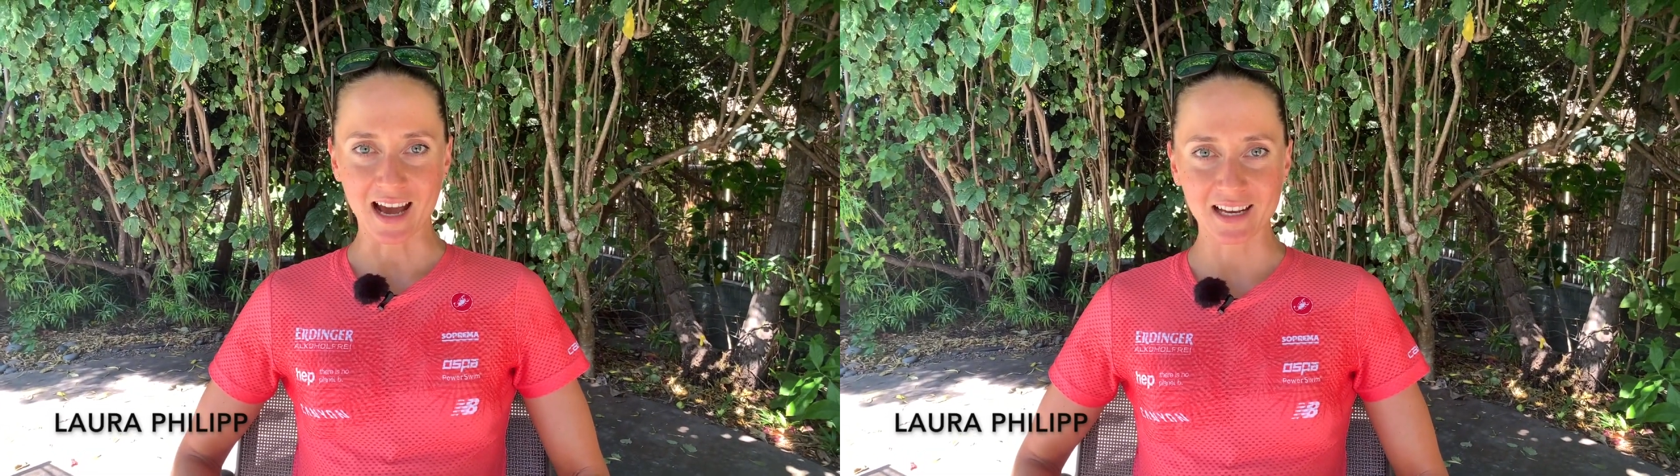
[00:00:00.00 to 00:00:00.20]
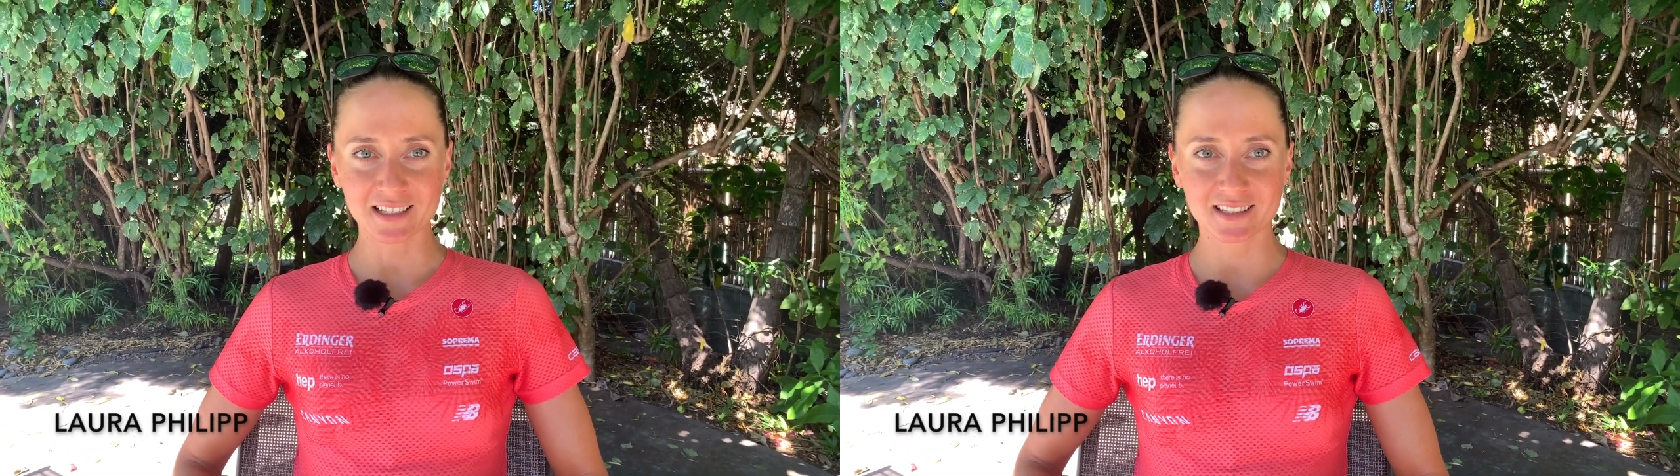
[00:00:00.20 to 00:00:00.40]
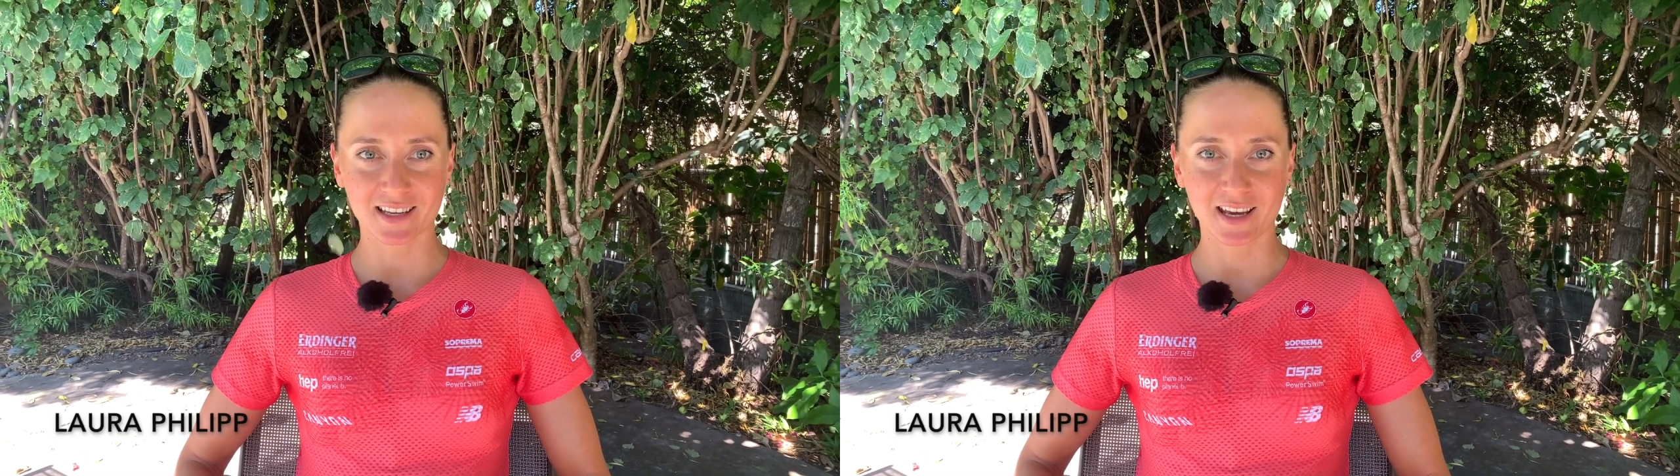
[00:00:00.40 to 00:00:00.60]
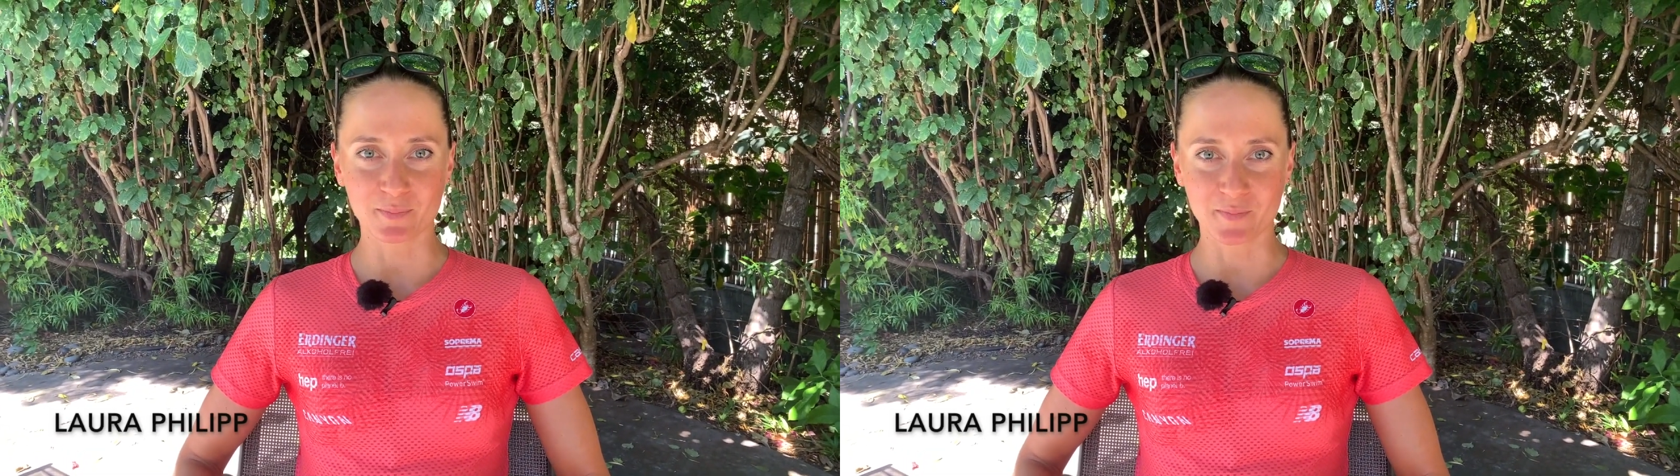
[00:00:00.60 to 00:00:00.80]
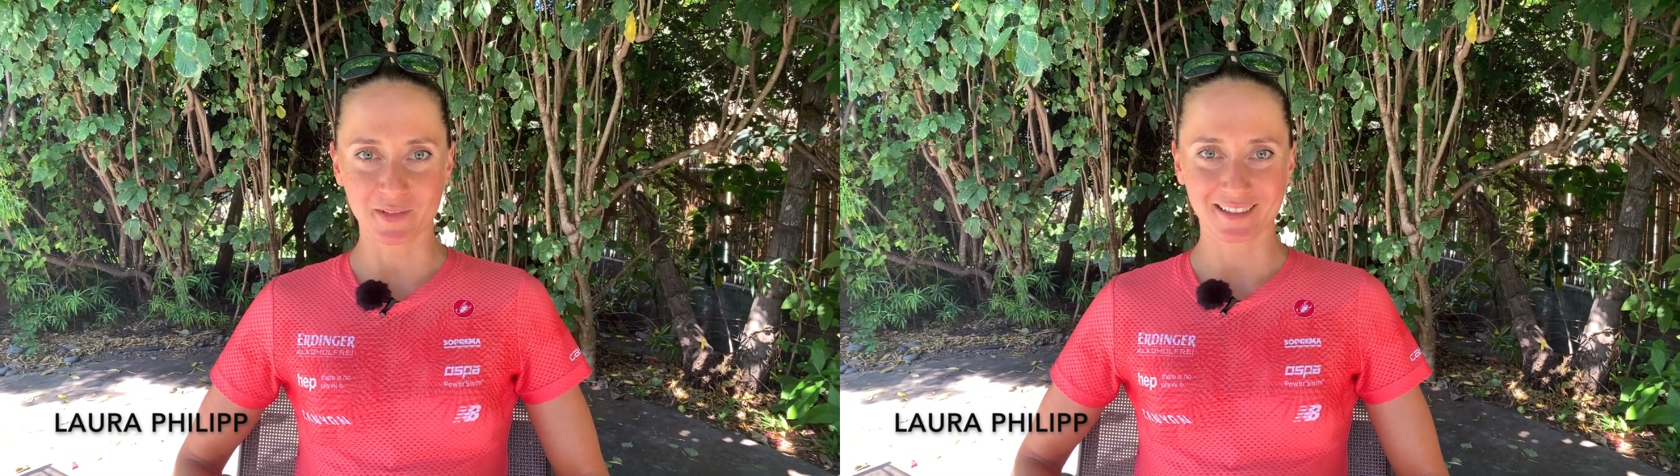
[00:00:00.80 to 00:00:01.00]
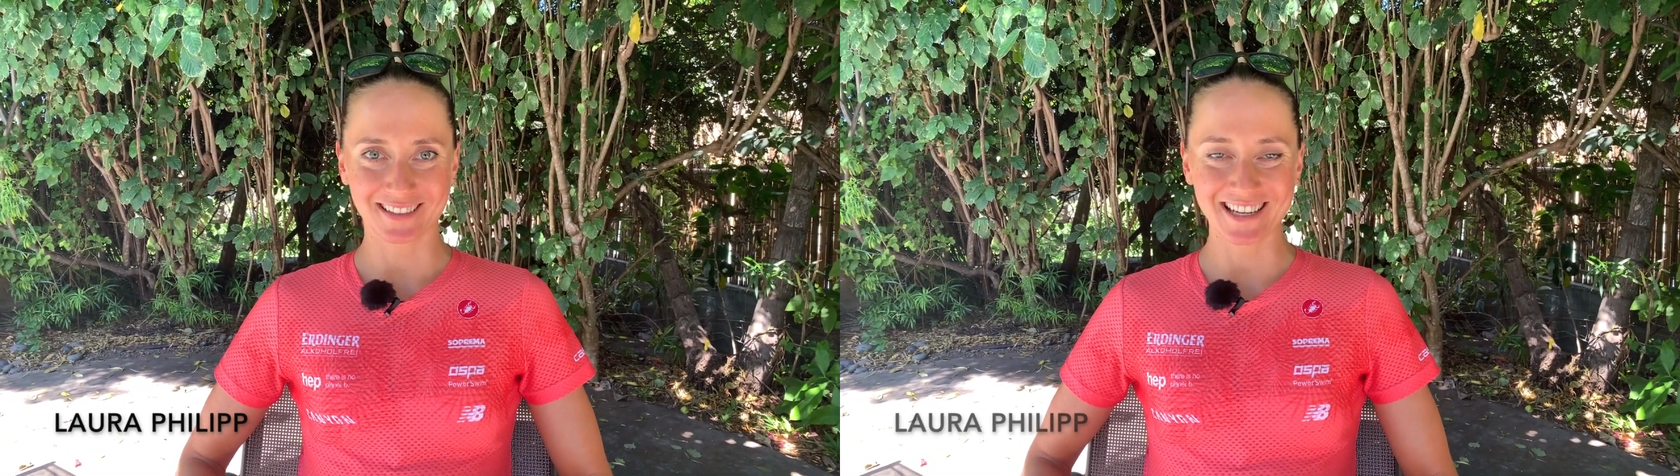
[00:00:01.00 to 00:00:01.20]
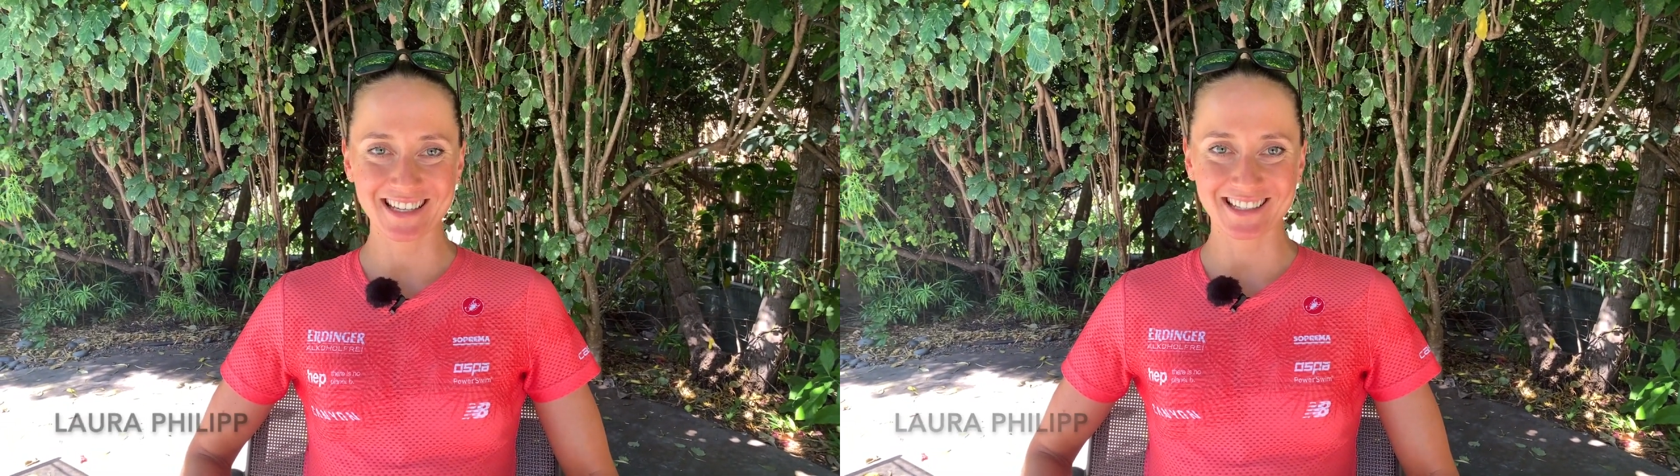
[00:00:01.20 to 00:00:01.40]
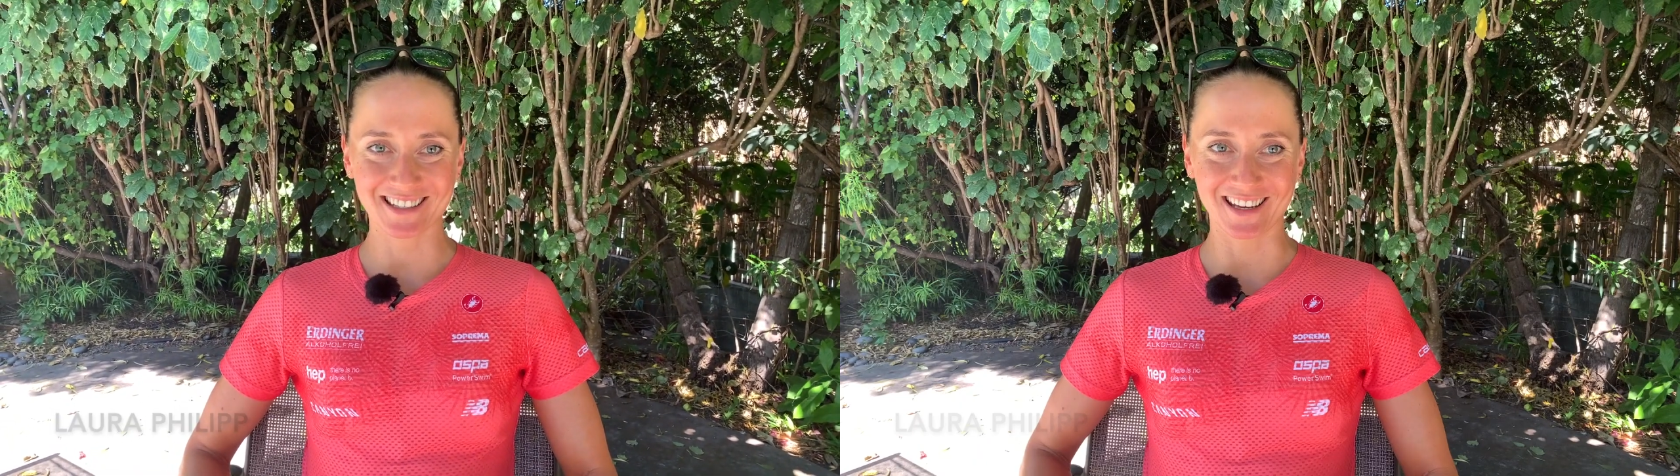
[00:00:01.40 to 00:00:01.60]
Alles geben,
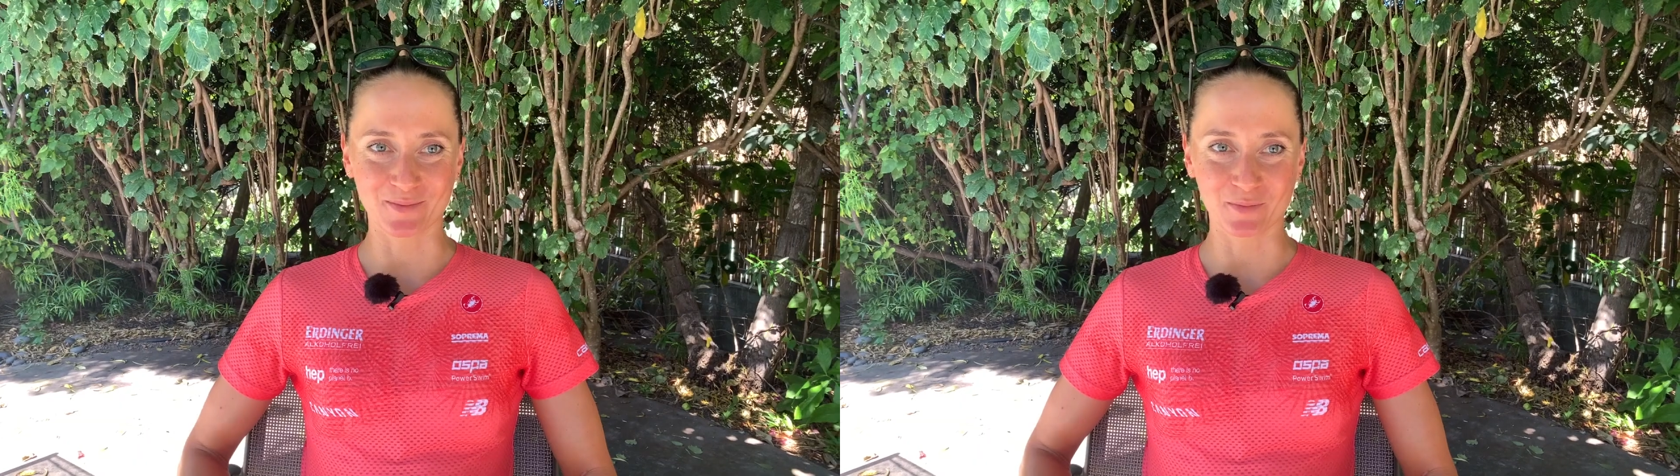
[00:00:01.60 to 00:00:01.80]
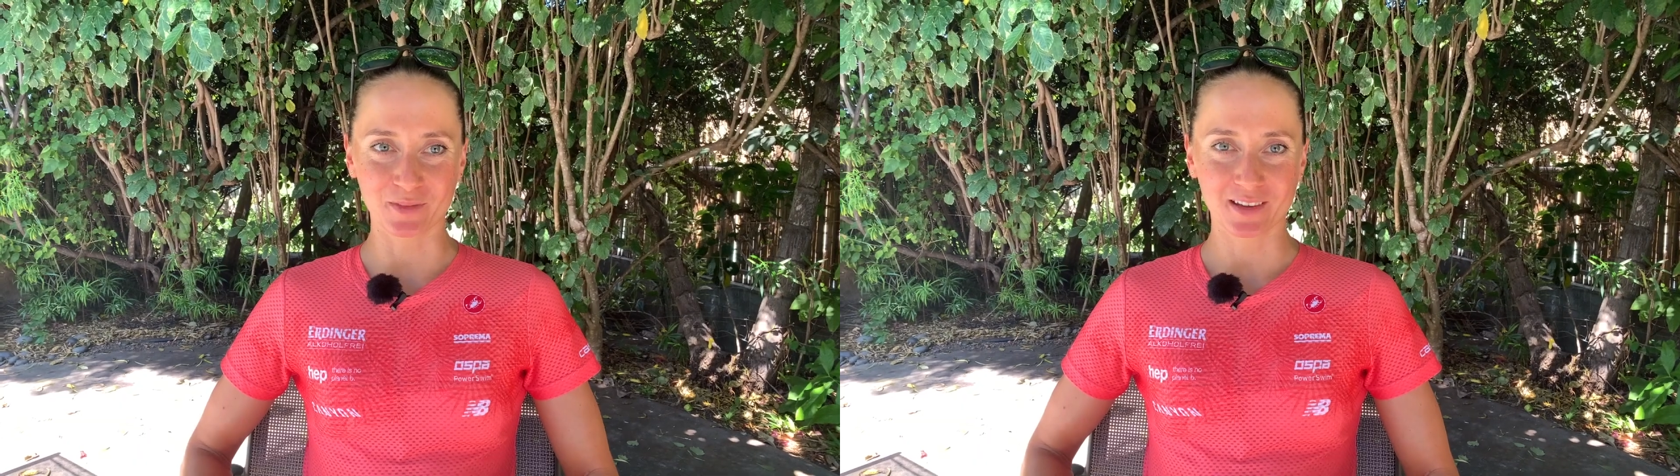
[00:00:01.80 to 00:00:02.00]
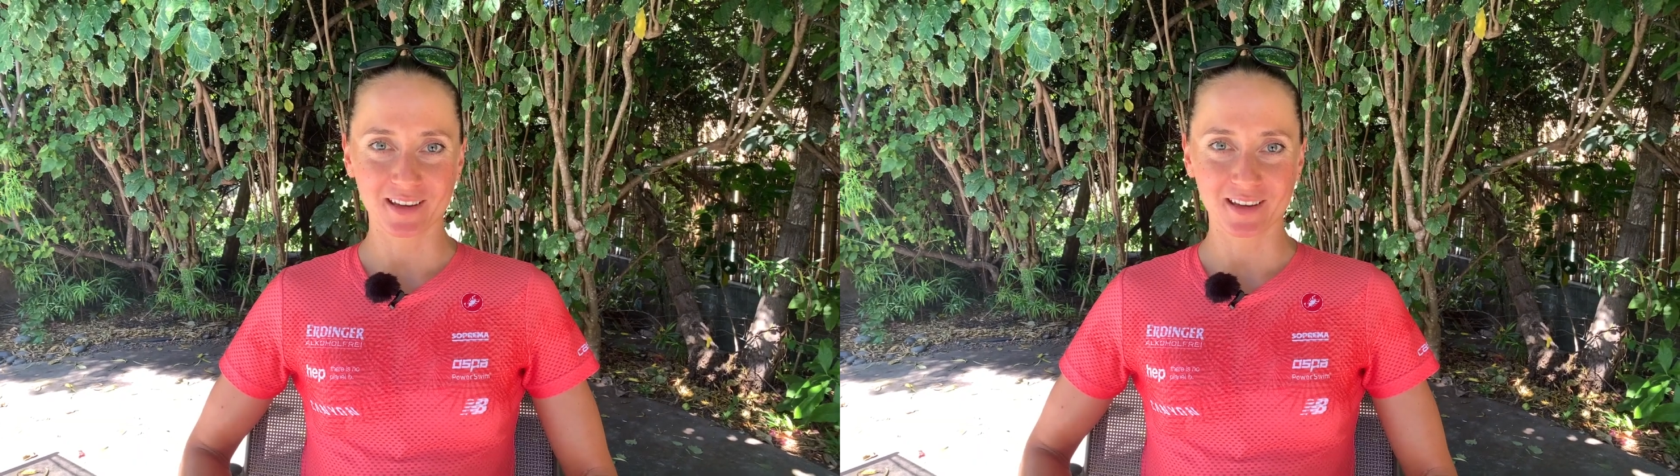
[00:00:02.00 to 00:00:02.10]
nichts nehmen.